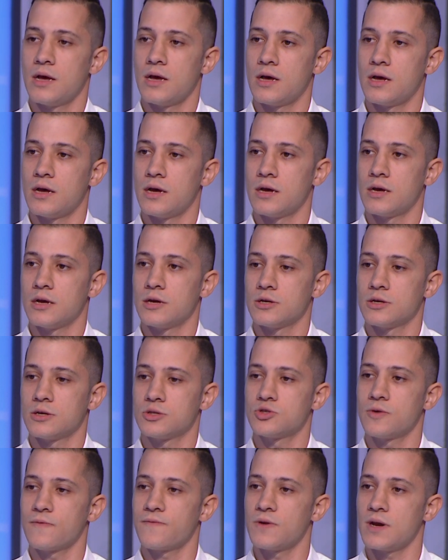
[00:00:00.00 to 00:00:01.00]
آه،
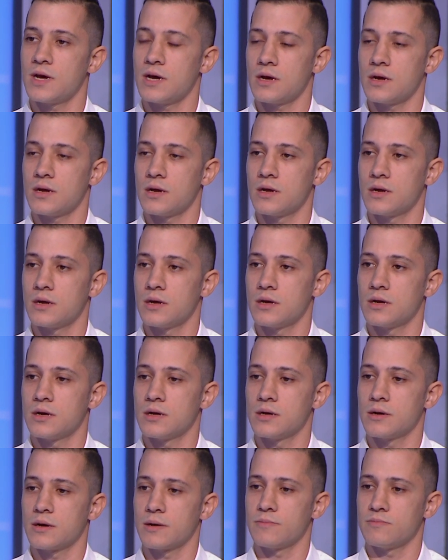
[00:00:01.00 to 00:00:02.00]
شفنا
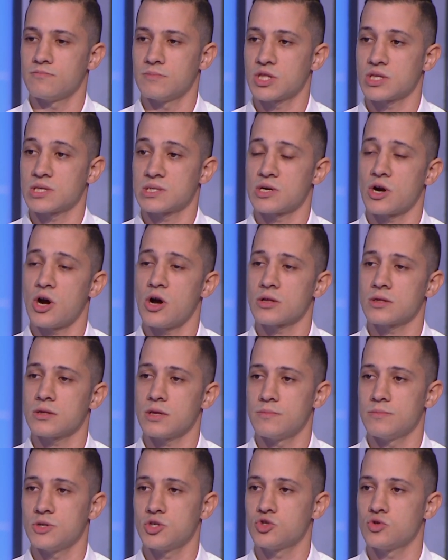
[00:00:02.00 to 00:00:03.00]
آه، من تصريحات
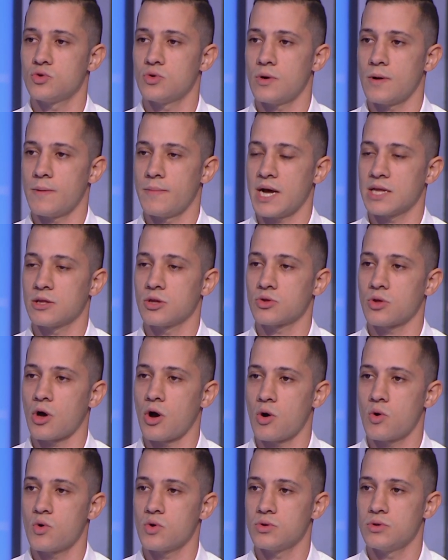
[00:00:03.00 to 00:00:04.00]
ميتشو بعد
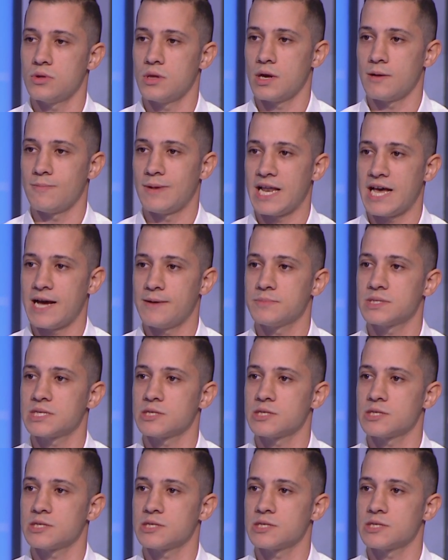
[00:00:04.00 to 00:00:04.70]
التعاقد بالامس